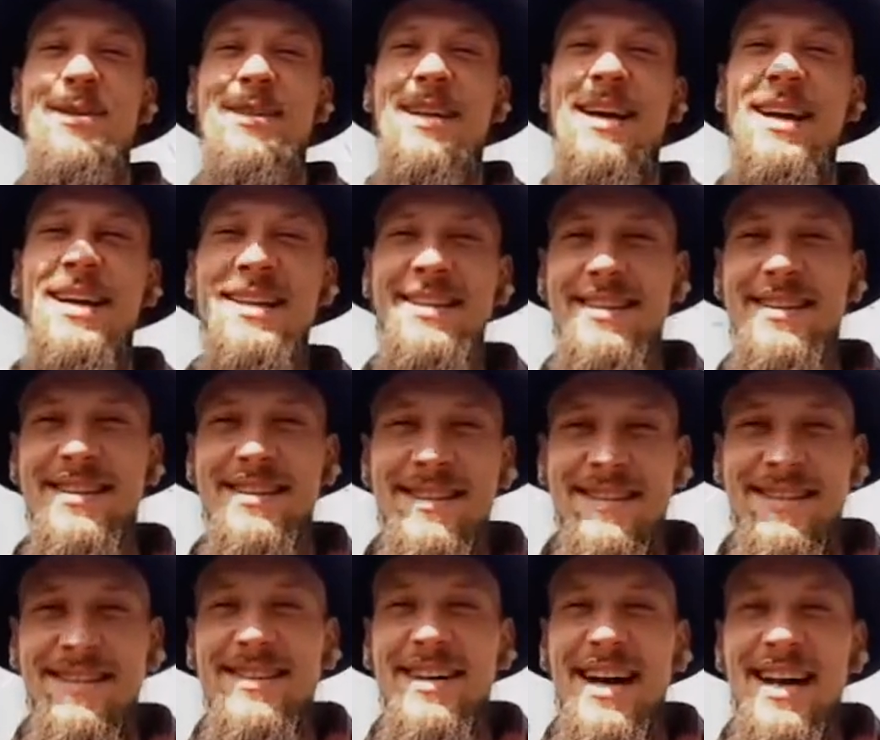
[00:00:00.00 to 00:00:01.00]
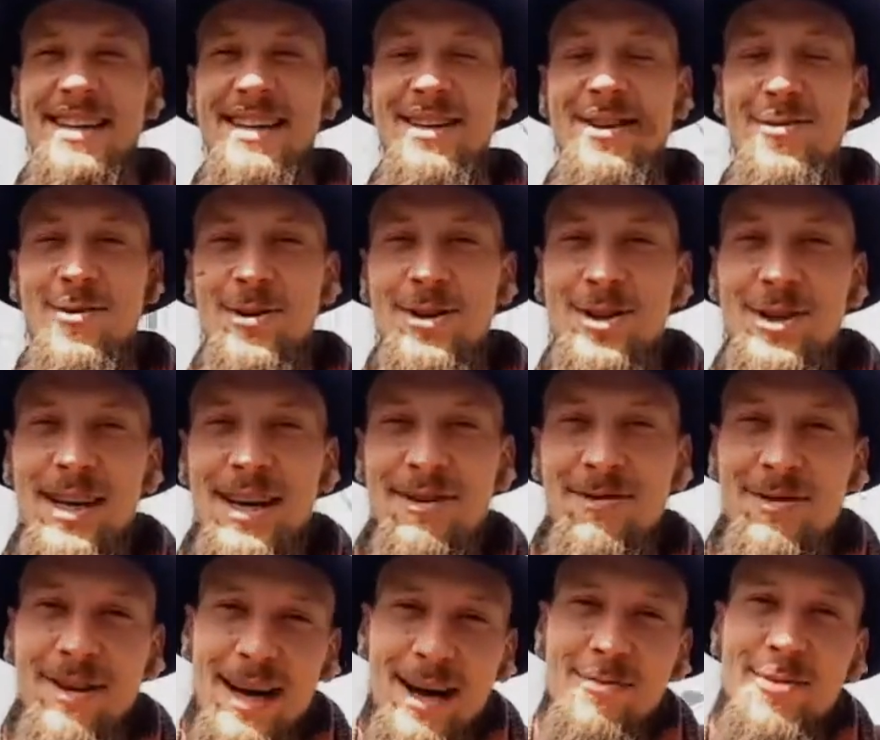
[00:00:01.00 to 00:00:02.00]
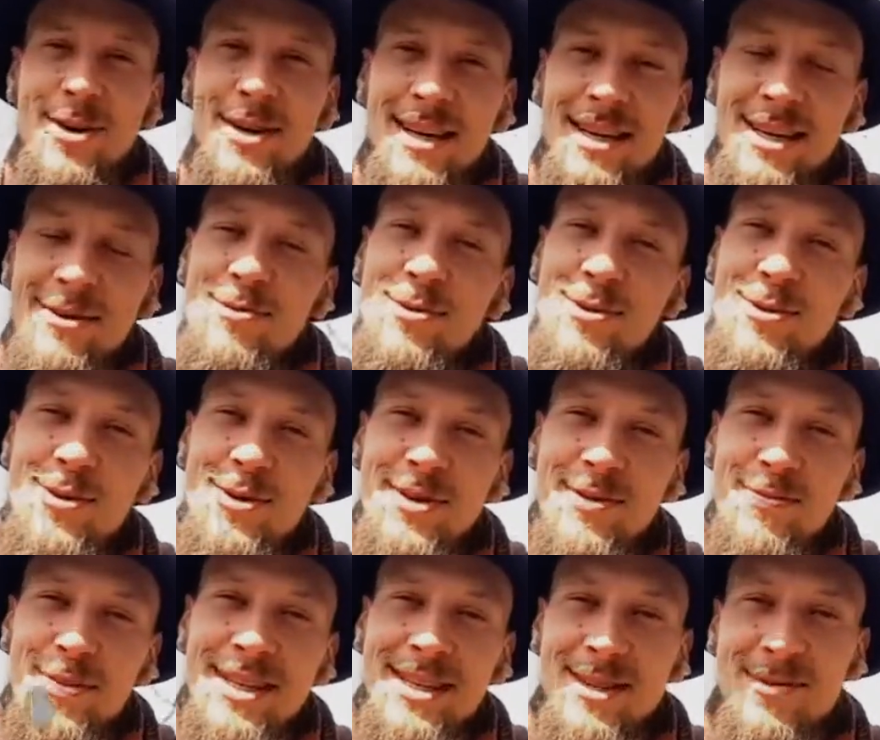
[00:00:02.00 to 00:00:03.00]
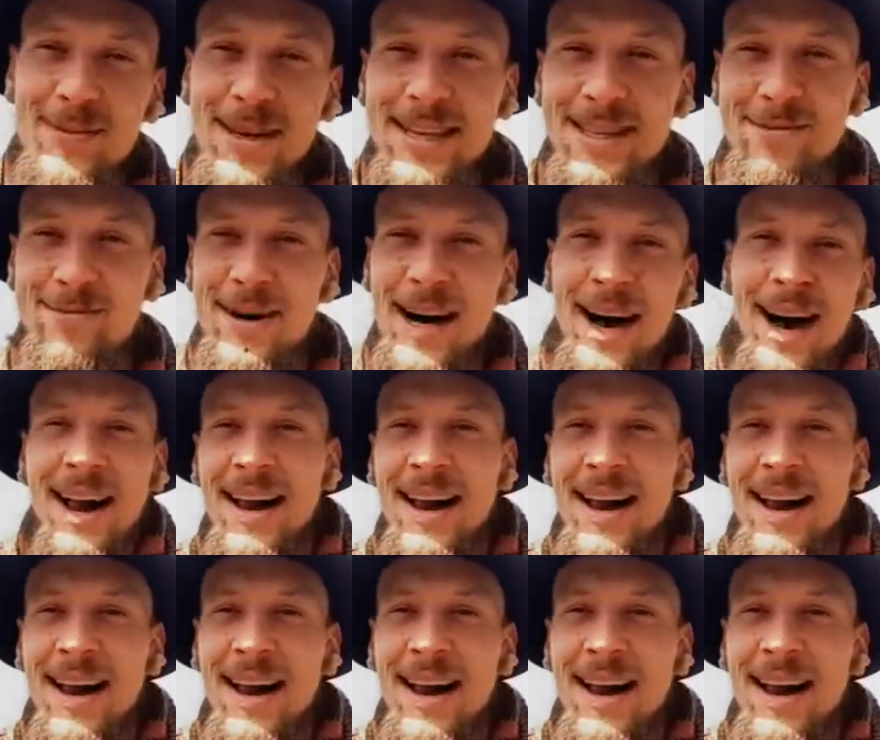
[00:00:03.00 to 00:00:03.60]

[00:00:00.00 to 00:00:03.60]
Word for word: Bis dahin, haltet die Ohren steif, habt euch lieb und bis zum nächsten